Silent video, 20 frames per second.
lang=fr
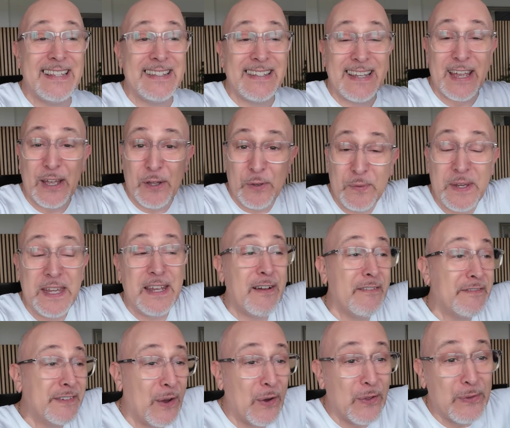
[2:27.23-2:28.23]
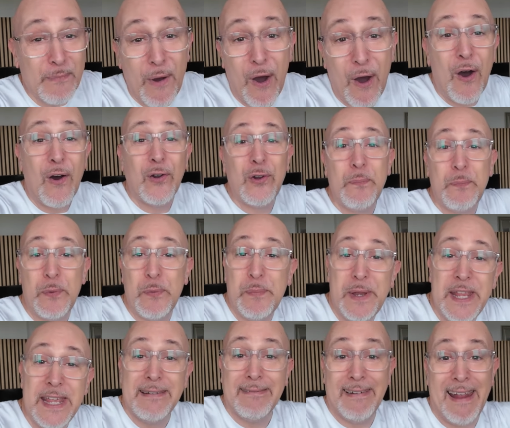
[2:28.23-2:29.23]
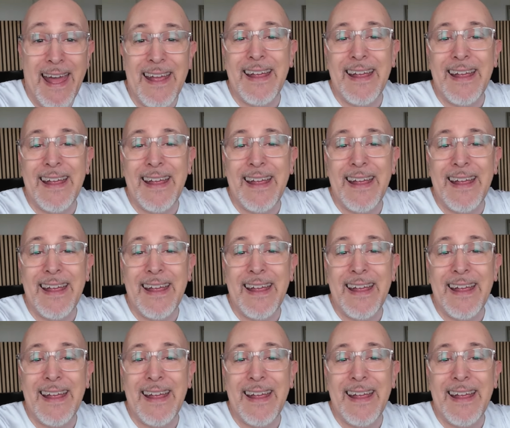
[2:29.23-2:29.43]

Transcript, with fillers: les circuits, l'environnement, le public,